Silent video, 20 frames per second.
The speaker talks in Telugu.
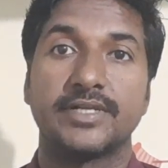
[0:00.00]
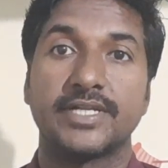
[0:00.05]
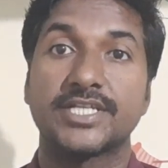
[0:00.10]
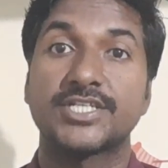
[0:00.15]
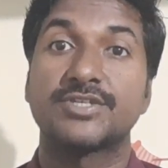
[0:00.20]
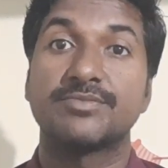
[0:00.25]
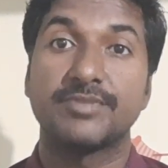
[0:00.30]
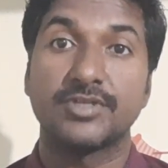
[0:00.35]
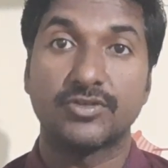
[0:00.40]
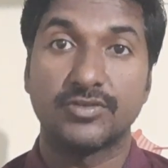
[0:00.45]

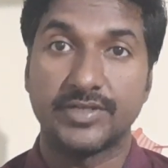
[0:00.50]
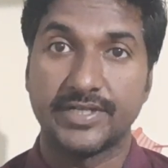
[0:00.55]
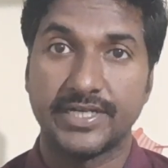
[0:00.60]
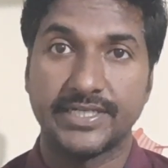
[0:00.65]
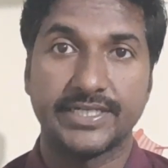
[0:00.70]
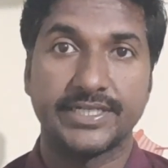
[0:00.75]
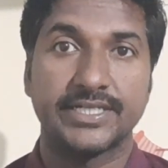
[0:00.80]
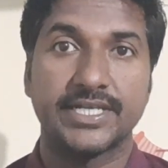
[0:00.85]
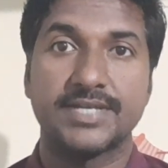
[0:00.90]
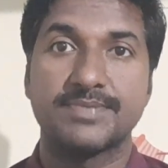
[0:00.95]
నెక్స్ట్ మీకు
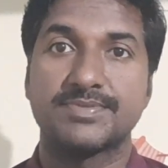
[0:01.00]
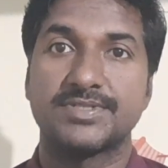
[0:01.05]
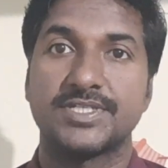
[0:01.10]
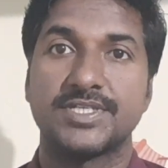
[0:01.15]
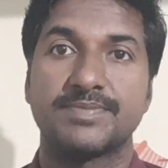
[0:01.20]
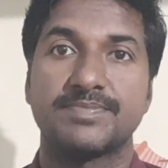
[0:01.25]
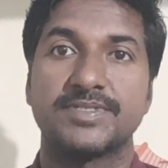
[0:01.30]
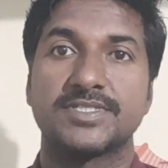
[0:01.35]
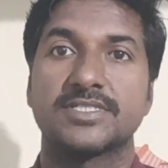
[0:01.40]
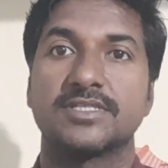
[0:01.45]
డేటా టైప్స్
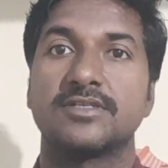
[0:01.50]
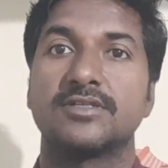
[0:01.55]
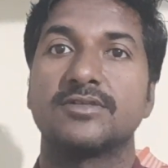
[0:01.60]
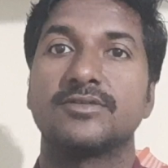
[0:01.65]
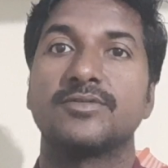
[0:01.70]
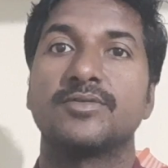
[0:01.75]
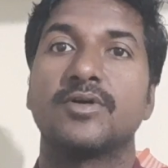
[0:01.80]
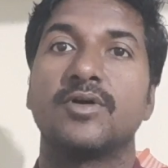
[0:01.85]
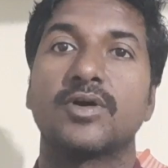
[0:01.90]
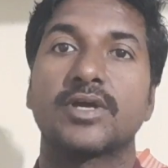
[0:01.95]

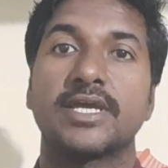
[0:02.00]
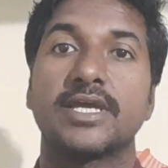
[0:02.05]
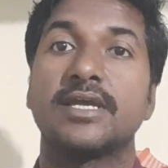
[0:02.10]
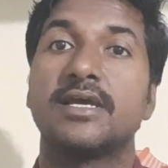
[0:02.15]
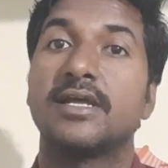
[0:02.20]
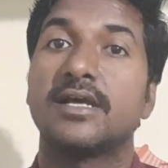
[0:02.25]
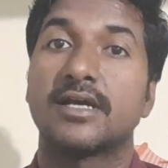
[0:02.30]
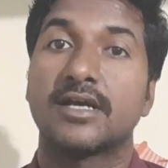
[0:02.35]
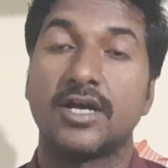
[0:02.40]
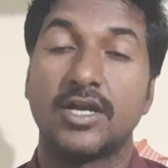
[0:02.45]
నేర్పిస్తారు ఓకే
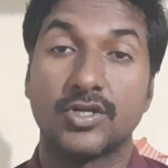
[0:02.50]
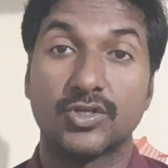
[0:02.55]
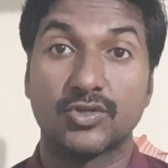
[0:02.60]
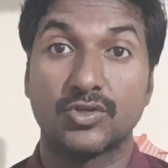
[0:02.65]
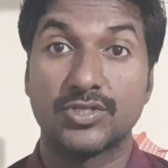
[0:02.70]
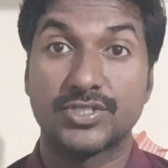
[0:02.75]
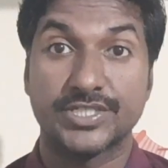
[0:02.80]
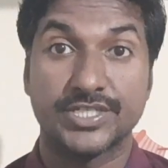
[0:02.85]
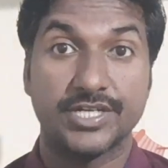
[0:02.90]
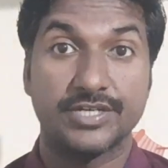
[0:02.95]

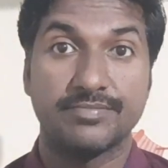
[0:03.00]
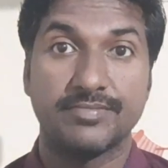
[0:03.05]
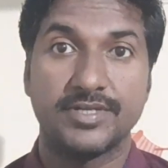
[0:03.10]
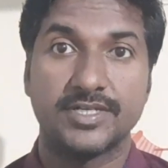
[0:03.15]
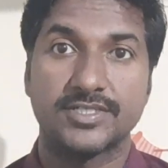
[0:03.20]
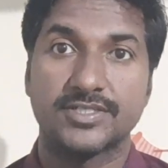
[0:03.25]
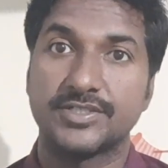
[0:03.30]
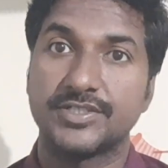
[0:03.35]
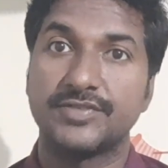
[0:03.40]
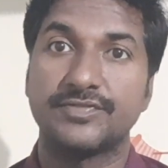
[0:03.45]
కంట్రోల్
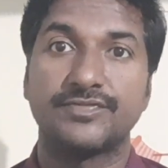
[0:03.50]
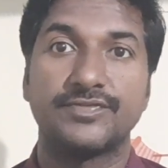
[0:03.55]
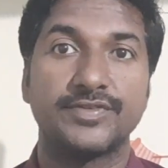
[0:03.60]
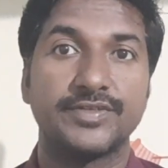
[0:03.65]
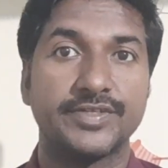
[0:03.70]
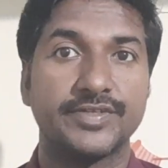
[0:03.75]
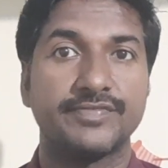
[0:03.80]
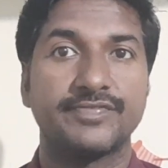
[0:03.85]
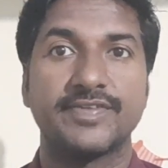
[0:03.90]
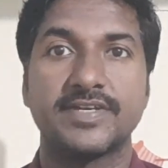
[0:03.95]
స్టేట్మెంట్స్ ఇఫ్
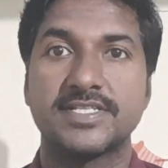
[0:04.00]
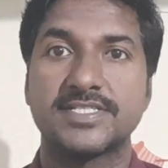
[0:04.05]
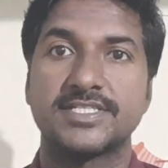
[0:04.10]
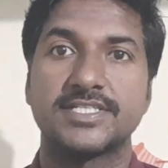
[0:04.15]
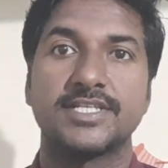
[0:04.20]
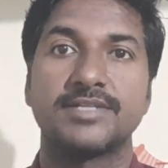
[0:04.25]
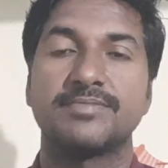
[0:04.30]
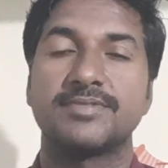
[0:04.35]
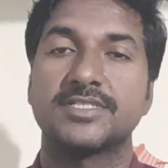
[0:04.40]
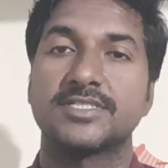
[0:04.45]
ఇఫ్
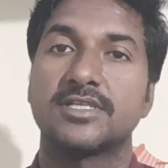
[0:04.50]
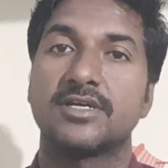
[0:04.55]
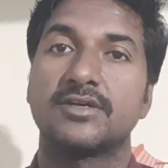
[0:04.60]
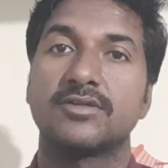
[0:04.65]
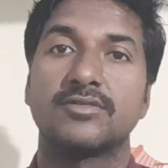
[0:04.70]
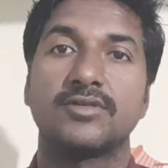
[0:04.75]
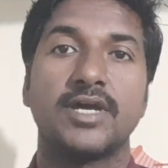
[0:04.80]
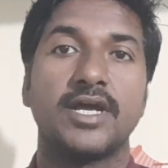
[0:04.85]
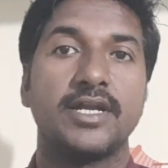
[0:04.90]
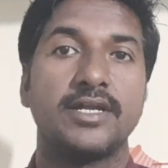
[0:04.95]
ఎల్స్
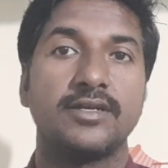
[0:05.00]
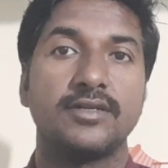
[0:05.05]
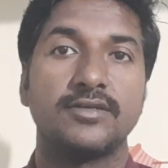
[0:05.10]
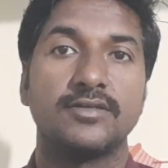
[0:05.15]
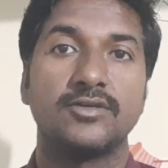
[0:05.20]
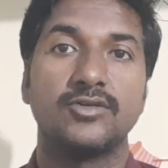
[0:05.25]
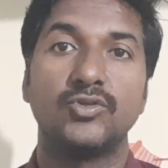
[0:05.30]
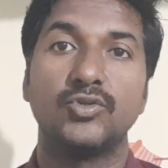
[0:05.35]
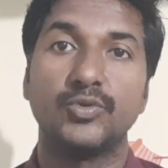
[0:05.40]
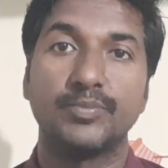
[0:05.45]
నేర్పిస్తారు అండ్
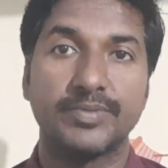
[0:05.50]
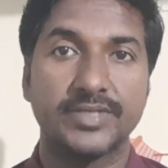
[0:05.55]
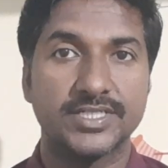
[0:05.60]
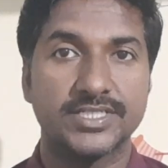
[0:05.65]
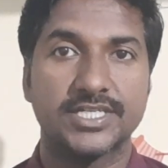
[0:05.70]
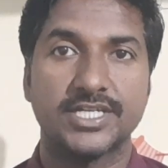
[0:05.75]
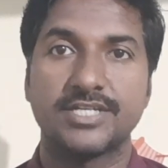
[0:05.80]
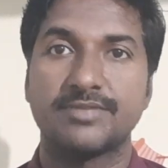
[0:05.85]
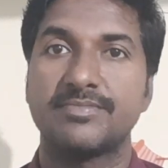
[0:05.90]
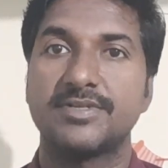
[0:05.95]

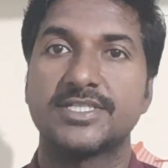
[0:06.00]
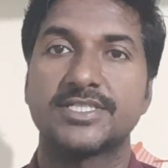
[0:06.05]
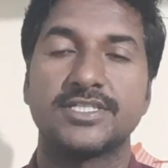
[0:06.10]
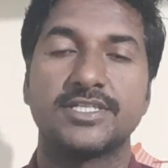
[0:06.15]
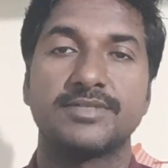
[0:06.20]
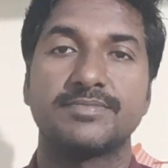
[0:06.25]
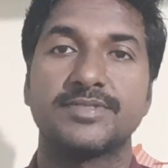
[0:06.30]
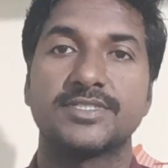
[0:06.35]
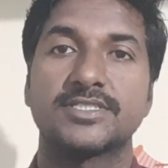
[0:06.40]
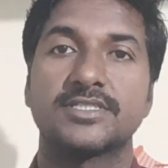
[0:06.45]
లూపింగ్ స్టేట్మెంట్స్
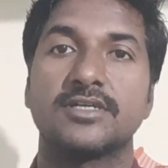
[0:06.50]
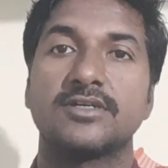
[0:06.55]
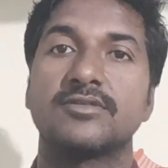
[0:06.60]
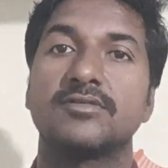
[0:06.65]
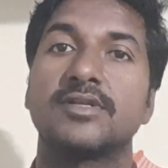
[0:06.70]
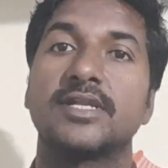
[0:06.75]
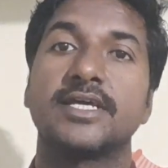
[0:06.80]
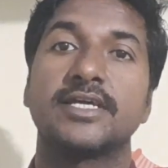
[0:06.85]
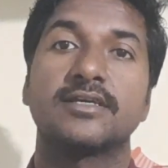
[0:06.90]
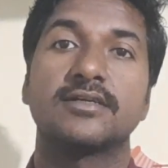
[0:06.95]

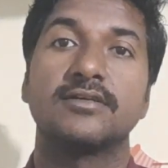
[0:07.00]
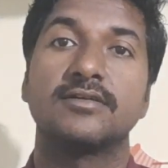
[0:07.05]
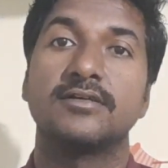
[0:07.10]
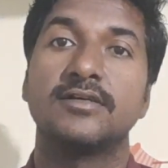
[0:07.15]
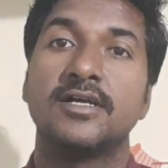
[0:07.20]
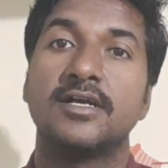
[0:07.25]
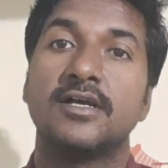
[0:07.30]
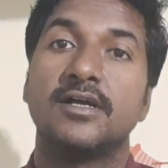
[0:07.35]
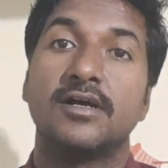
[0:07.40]
నేర్పిస్తారు లైక్